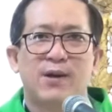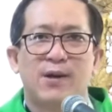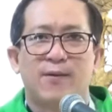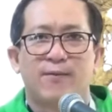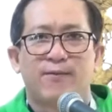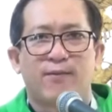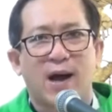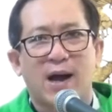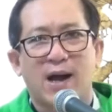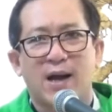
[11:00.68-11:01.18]

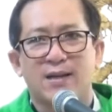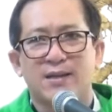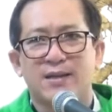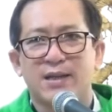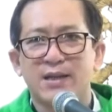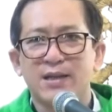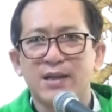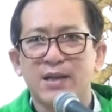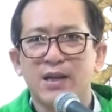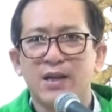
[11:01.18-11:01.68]
và
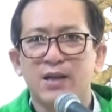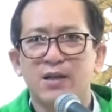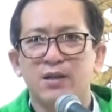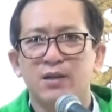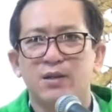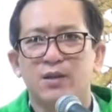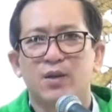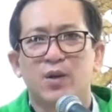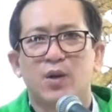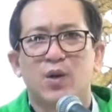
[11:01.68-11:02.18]
dĩ nhiên
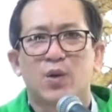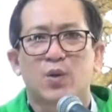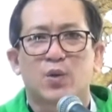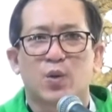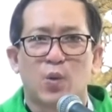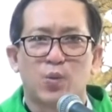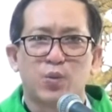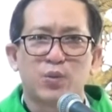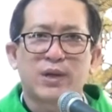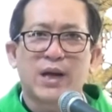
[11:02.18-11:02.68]

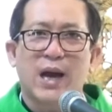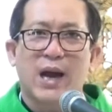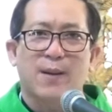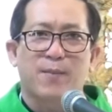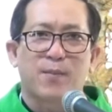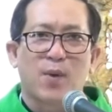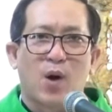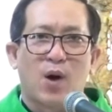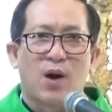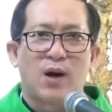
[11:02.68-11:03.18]
cũng gạt
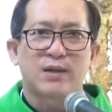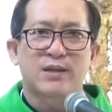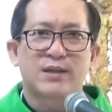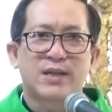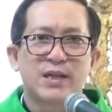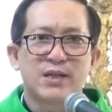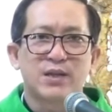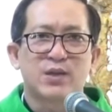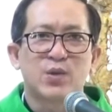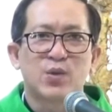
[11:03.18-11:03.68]
bỏ
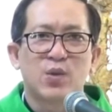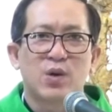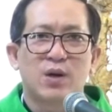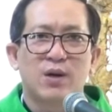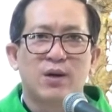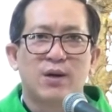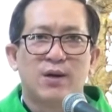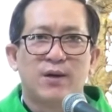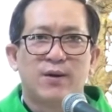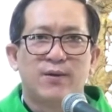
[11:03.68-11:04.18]
Thiên Chúa.
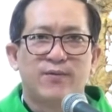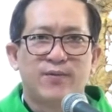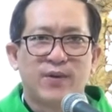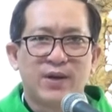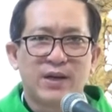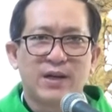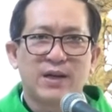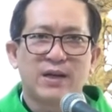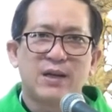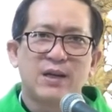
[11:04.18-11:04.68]

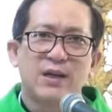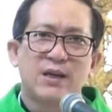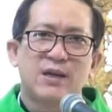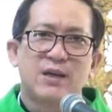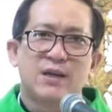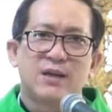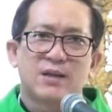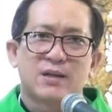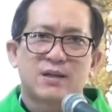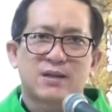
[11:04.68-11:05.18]
Vì
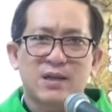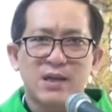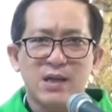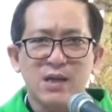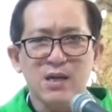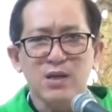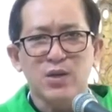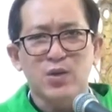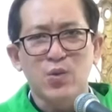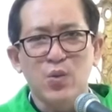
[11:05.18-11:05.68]

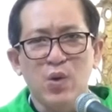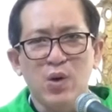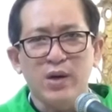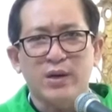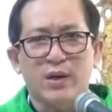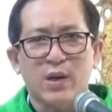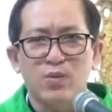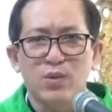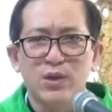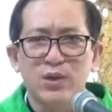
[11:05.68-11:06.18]
tiếng Chúa
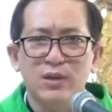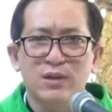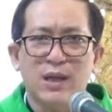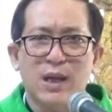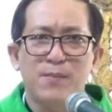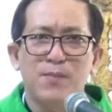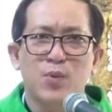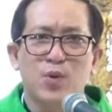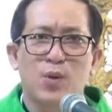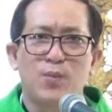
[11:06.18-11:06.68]
trong lương
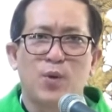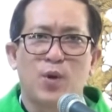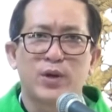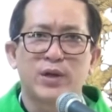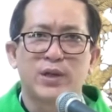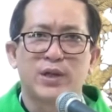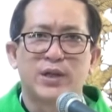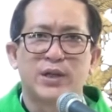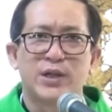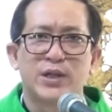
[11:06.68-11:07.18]
tâm của mỗi
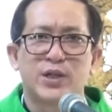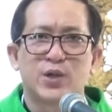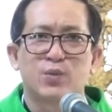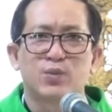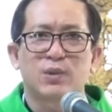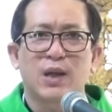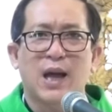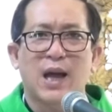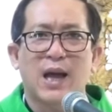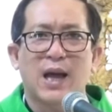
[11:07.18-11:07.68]
người
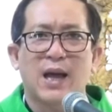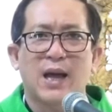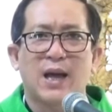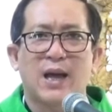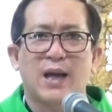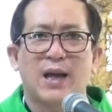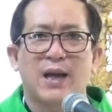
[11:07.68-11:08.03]
chúng ta.